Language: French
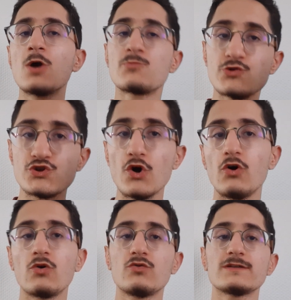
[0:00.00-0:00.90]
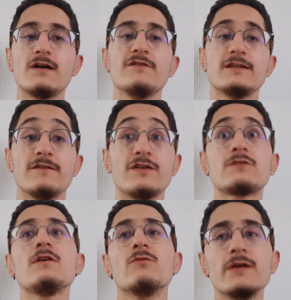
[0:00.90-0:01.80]
plusieurs rencontres avaient été
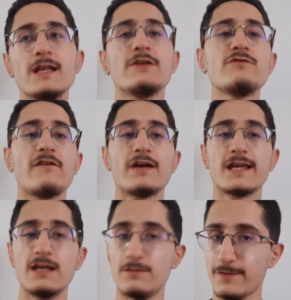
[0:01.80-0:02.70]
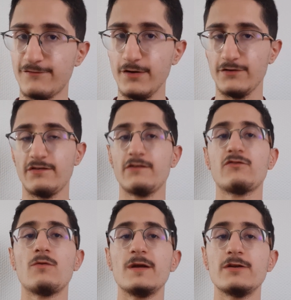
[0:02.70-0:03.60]
effectuées. Oui, la Juve avait un canal préférentiel
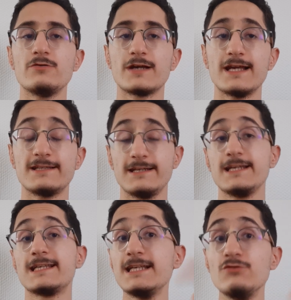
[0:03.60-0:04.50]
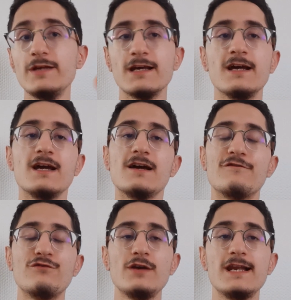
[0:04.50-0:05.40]
sur Manuel Locatelli, qui lui
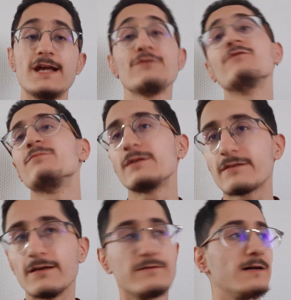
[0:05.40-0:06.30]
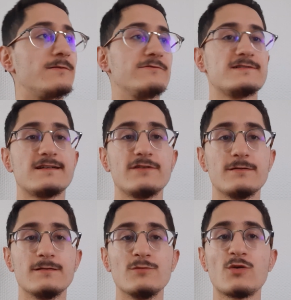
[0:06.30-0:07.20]
voulait la Juve, puisque évidemment, vous le
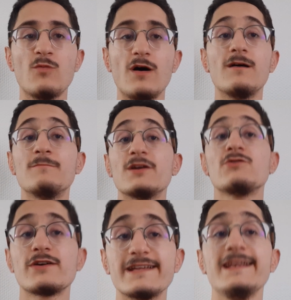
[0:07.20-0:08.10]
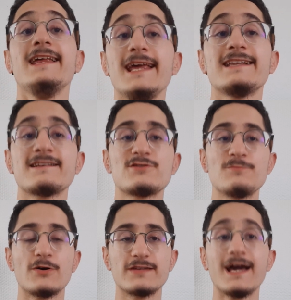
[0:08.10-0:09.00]
savez mieux que moi, Manuel Locatelli est un
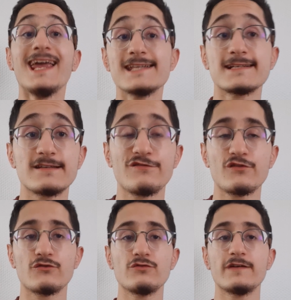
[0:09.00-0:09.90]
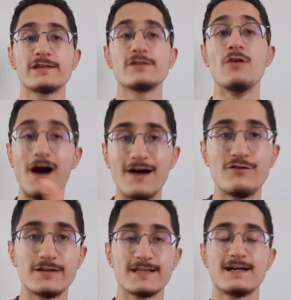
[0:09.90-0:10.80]
supporter, est un de Juventus
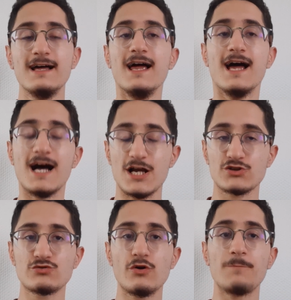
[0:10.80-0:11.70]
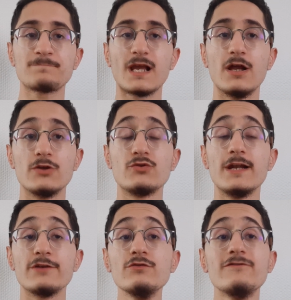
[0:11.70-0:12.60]
avant d'être un joueur euh, de
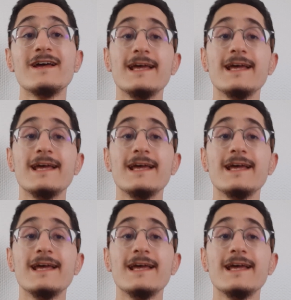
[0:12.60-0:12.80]
la Juve.